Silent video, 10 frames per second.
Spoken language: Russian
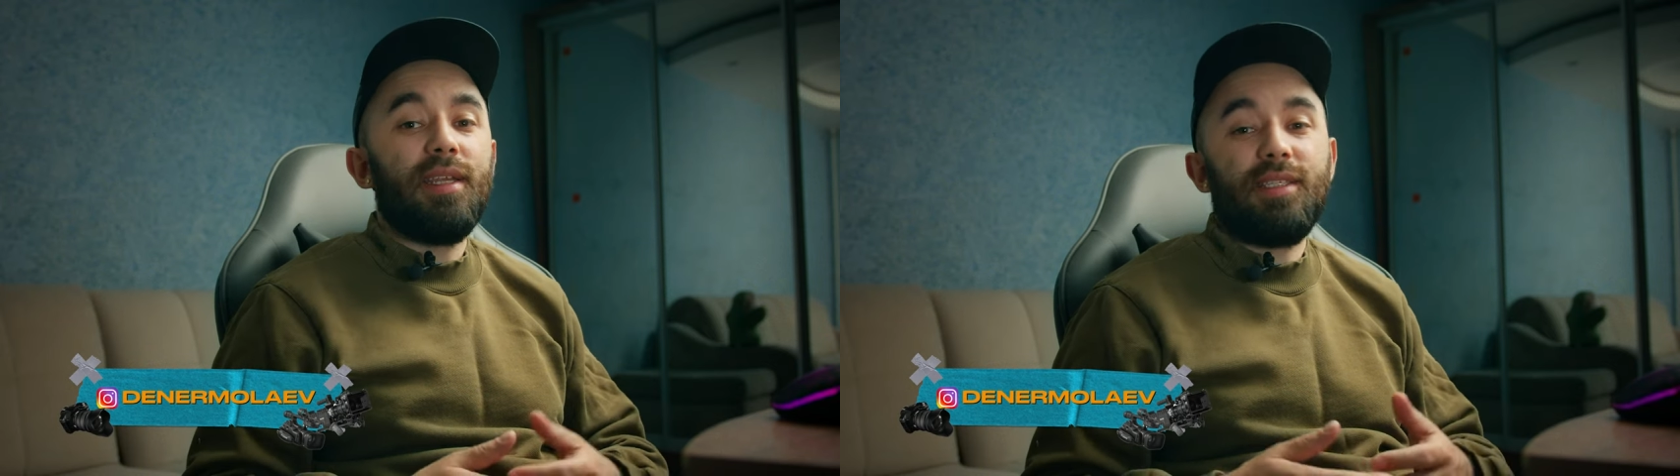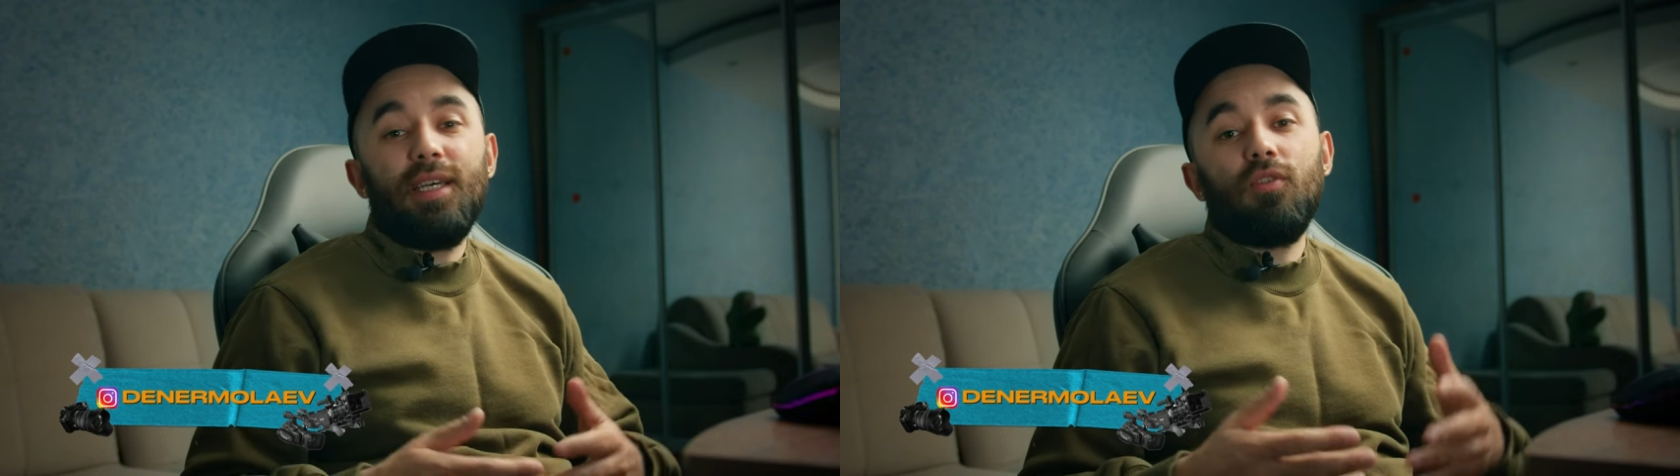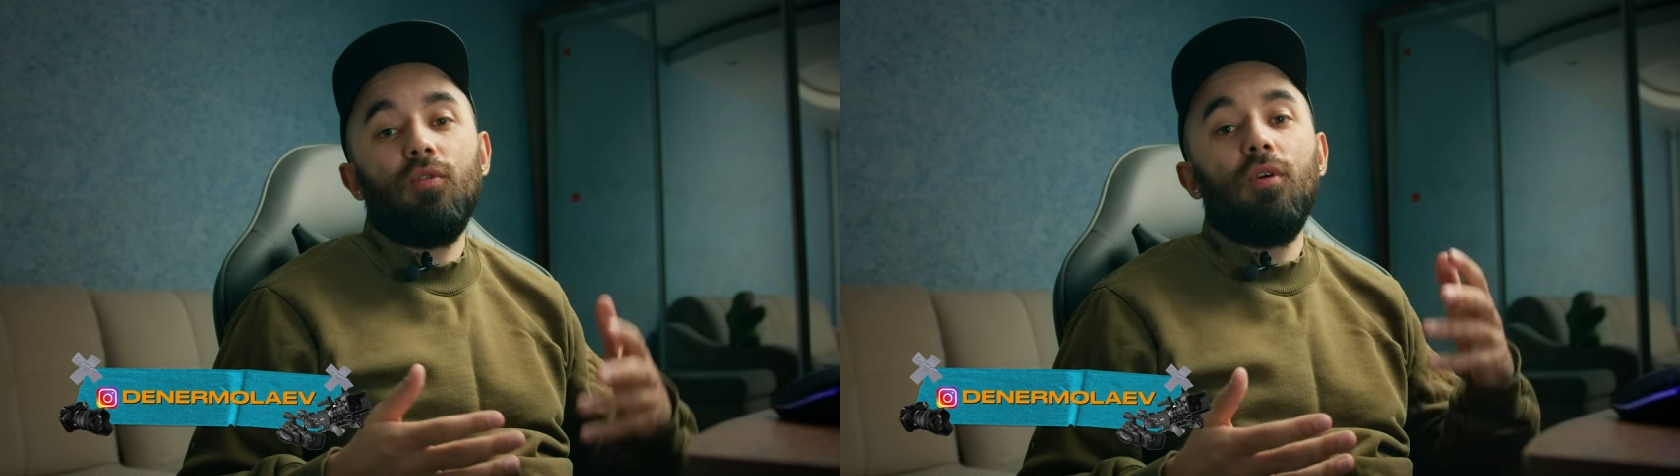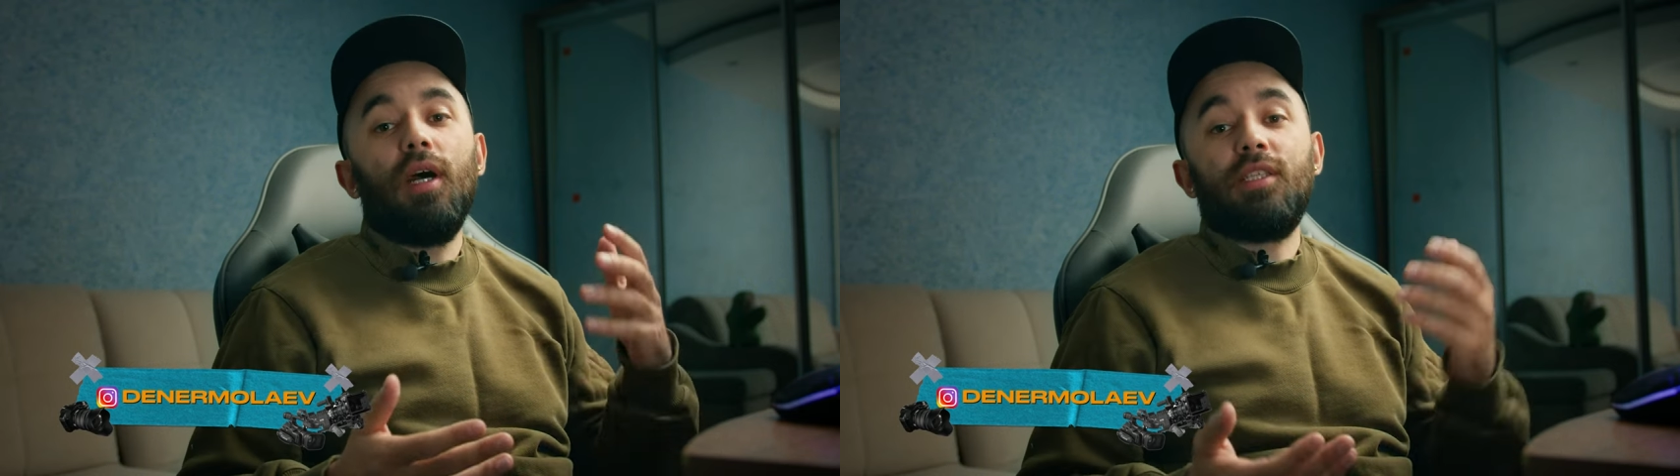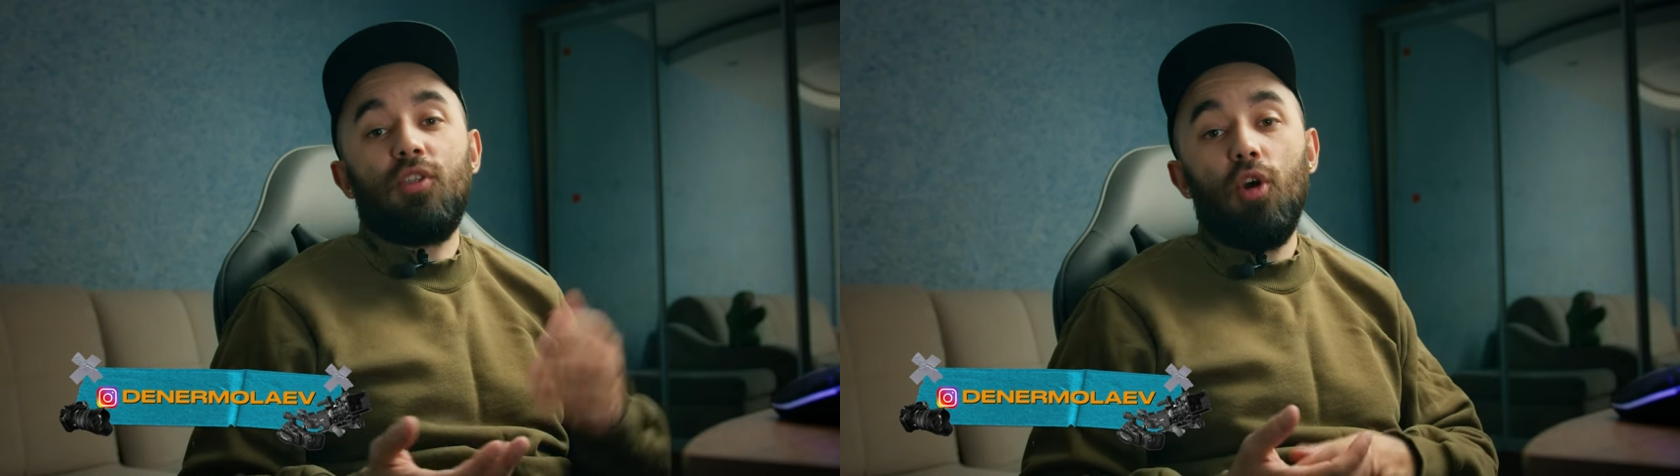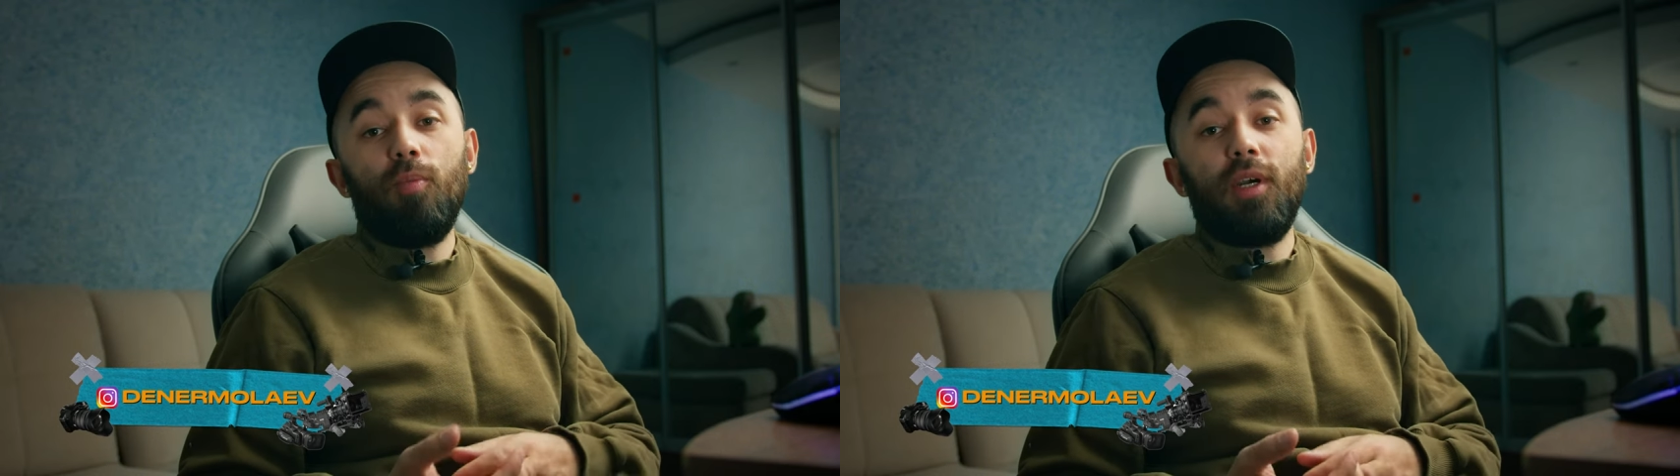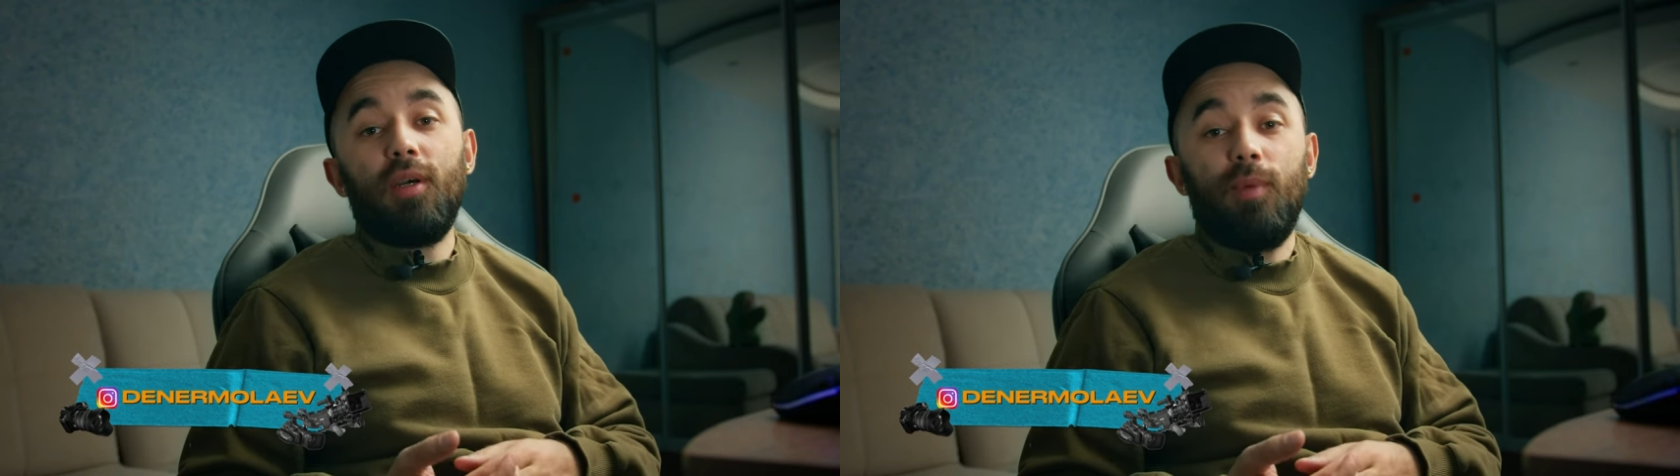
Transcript: рассказываю о съемках,